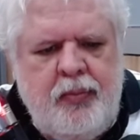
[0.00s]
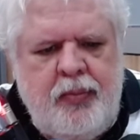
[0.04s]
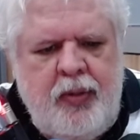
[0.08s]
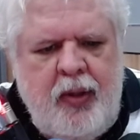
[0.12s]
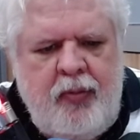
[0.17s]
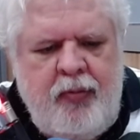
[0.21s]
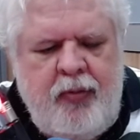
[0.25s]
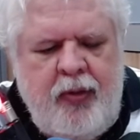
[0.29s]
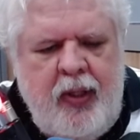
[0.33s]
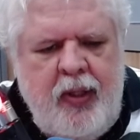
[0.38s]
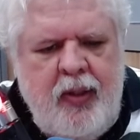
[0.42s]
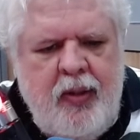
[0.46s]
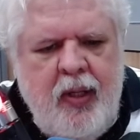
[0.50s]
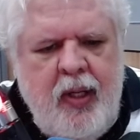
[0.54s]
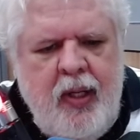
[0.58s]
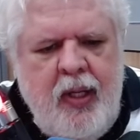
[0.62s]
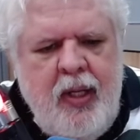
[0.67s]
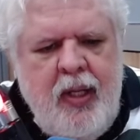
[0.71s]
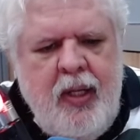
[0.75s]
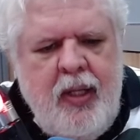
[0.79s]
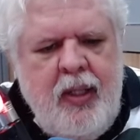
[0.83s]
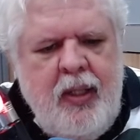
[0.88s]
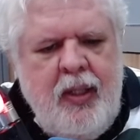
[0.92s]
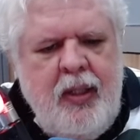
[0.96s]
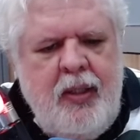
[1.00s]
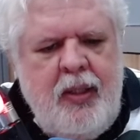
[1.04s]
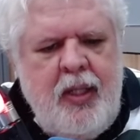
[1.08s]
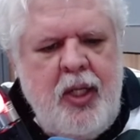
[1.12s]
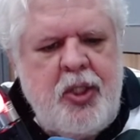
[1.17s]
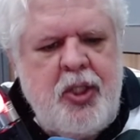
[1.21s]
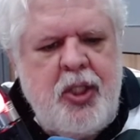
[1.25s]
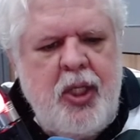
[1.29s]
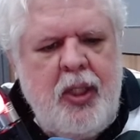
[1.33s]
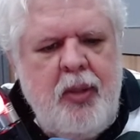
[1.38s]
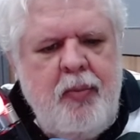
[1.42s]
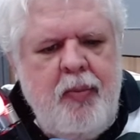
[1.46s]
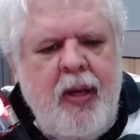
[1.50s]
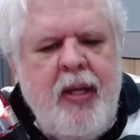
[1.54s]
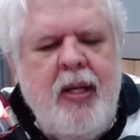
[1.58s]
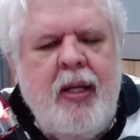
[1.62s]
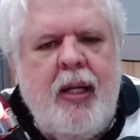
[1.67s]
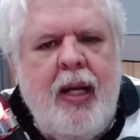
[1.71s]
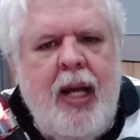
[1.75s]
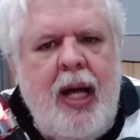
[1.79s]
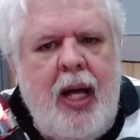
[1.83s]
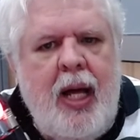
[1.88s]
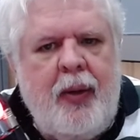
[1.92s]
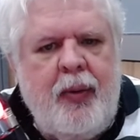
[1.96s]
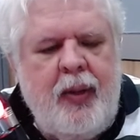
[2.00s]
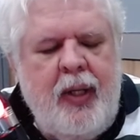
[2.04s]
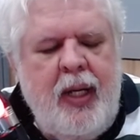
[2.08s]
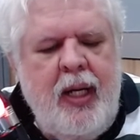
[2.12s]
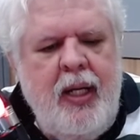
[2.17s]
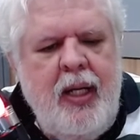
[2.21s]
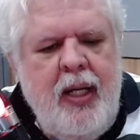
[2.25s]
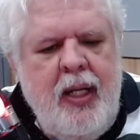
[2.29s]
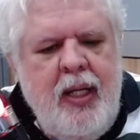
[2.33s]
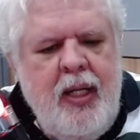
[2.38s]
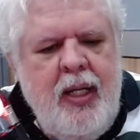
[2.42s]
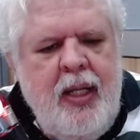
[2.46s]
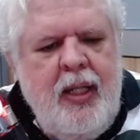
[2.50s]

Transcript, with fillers: Perfeito. E deixando tá? bem claro, né?